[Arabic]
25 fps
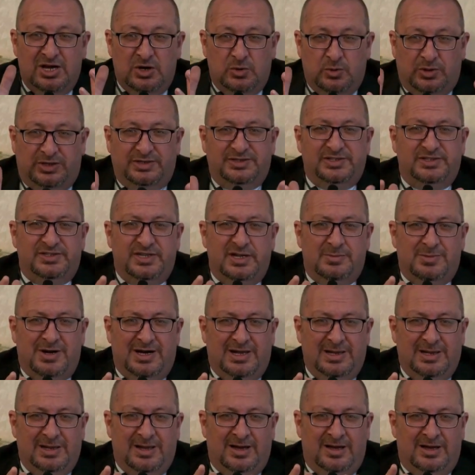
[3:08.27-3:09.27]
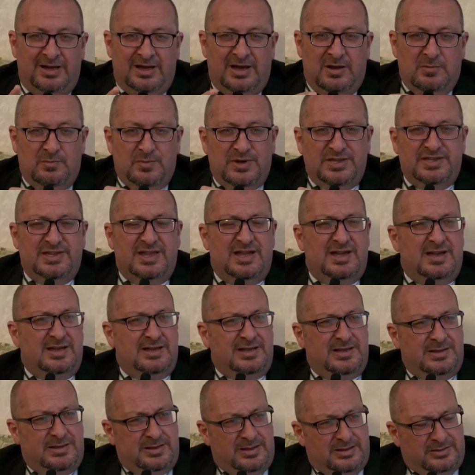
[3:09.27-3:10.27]
وحدتنا مع الله
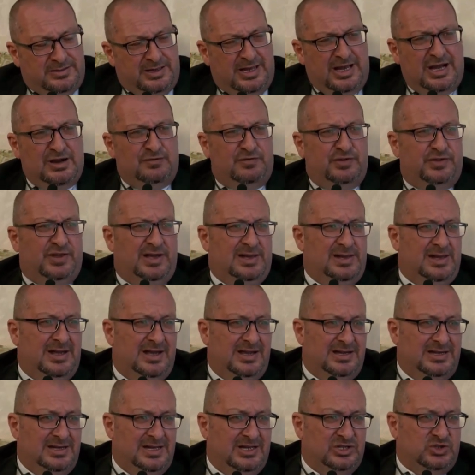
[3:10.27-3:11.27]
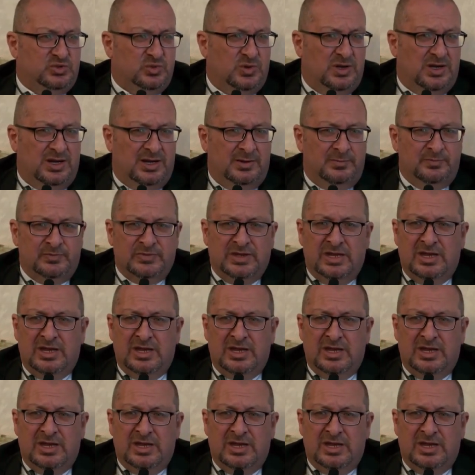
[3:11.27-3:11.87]
بدنا نحافظ على هاي الاجواء